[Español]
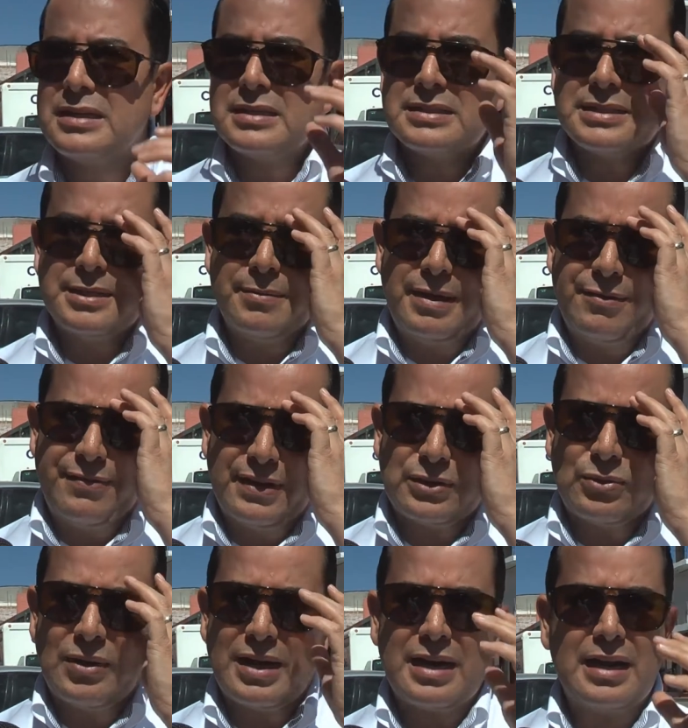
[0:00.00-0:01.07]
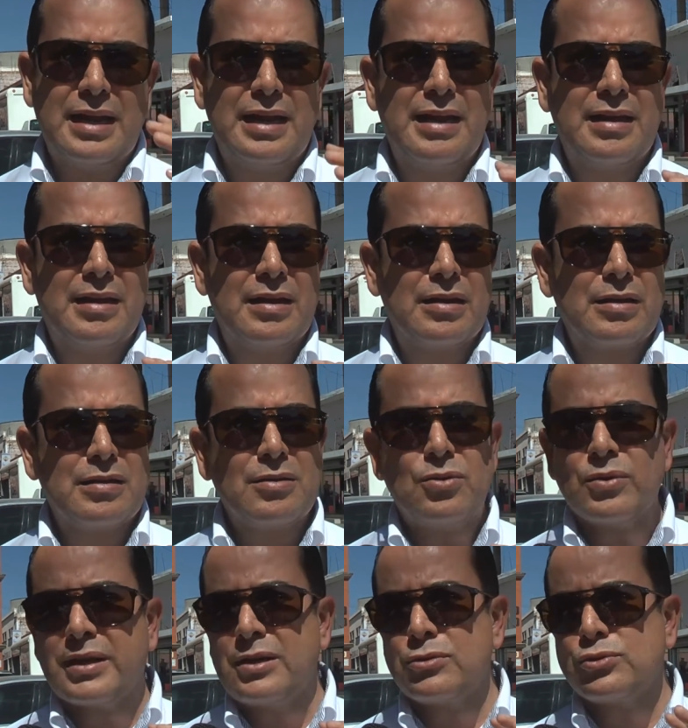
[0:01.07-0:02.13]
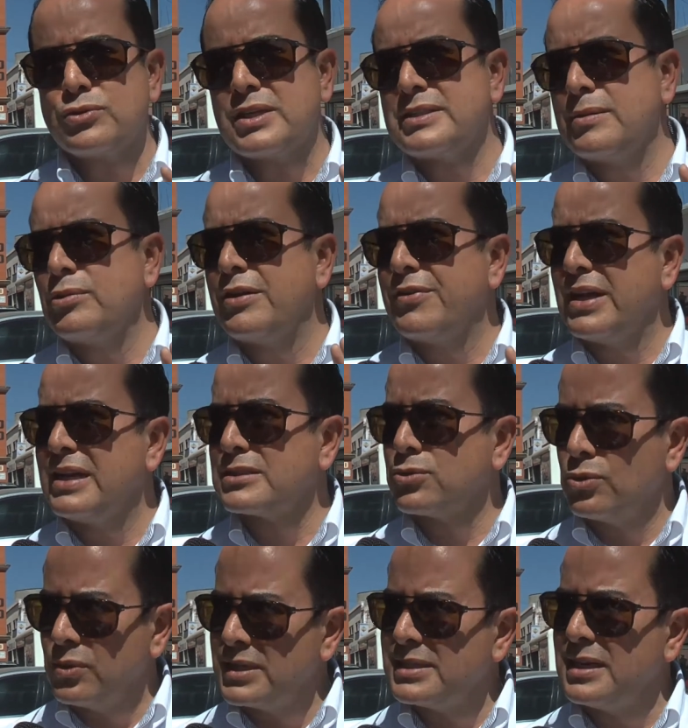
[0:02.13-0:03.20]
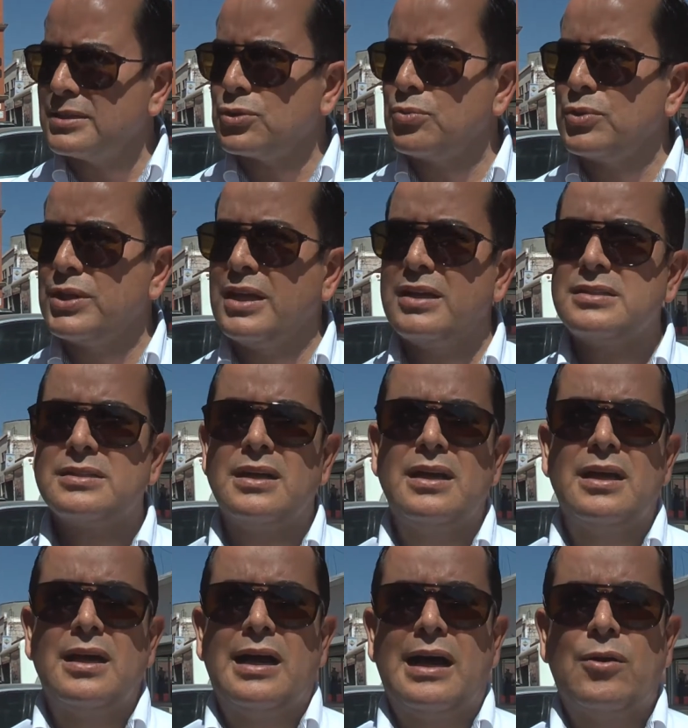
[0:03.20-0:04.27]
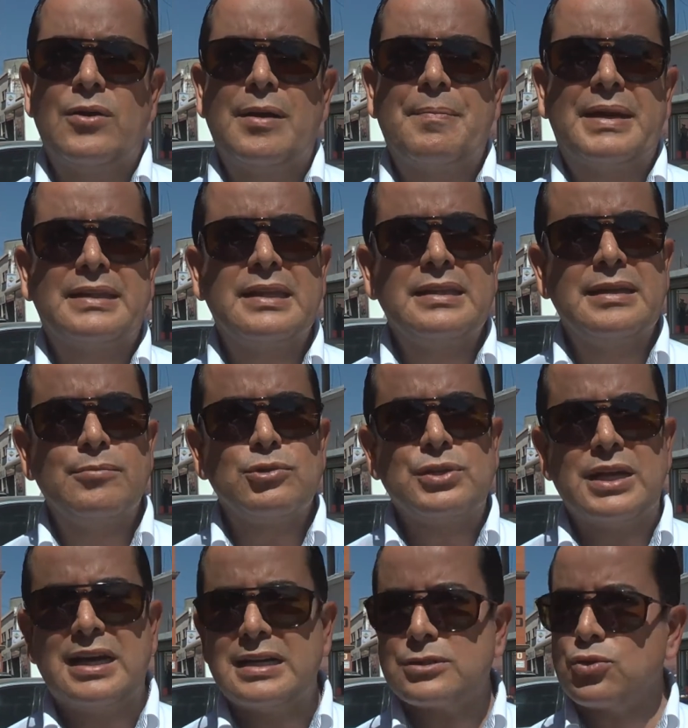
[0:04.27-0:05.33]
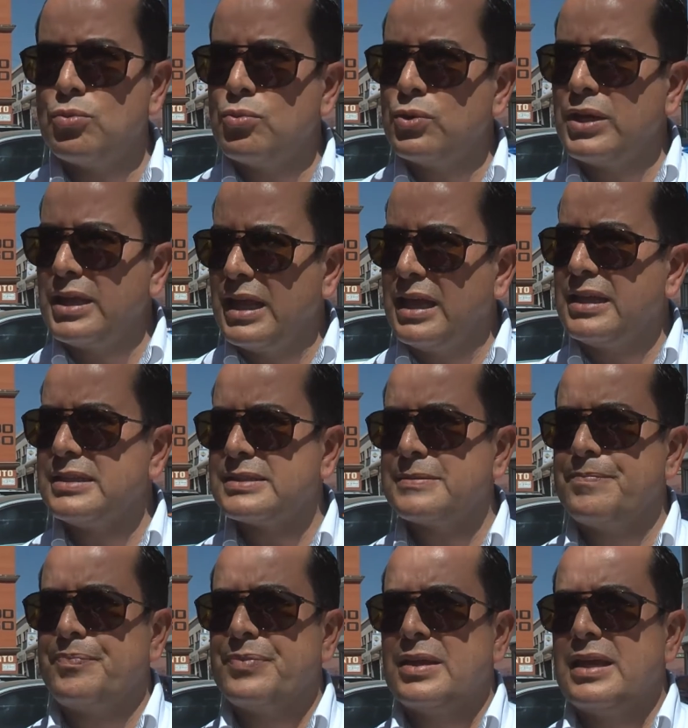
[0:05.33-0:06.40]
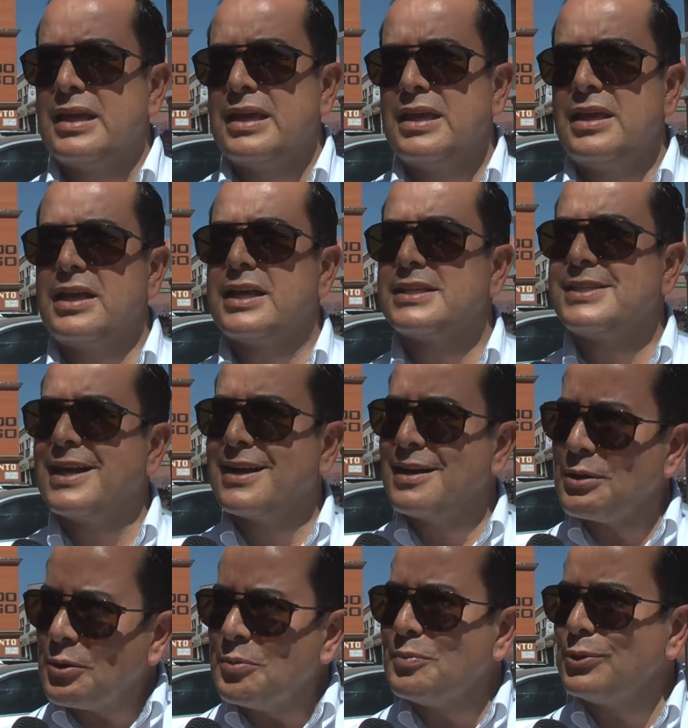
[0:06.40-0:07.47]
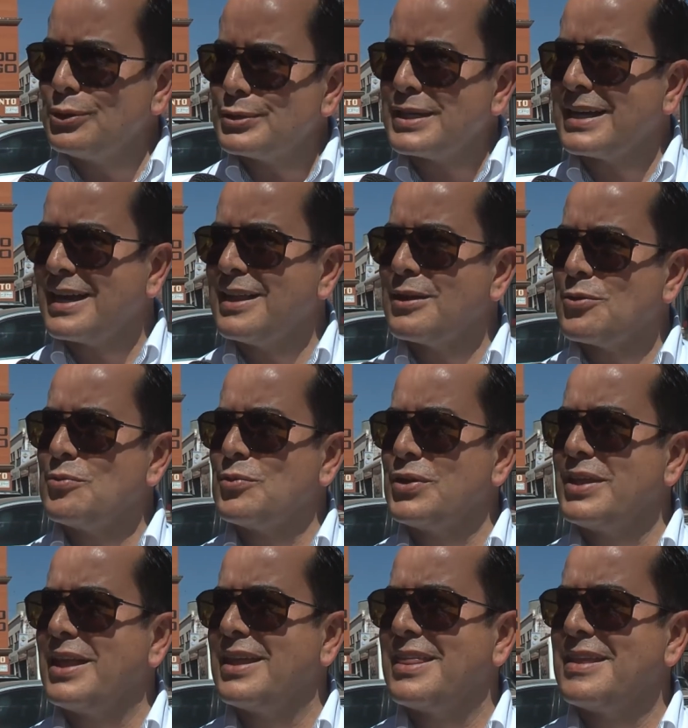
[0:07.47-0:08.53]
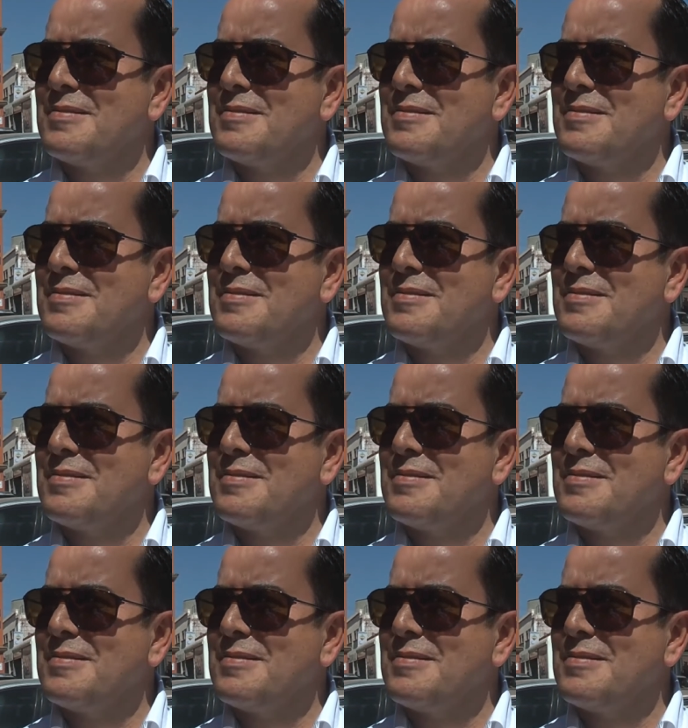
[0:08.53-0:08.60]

se va a efectuar en lo que nosotros hacíamos la Feria de las Colonias y las comunidades, ahora pretendemos ir a las comunidades y que se hagan cómputos en cada comunidad.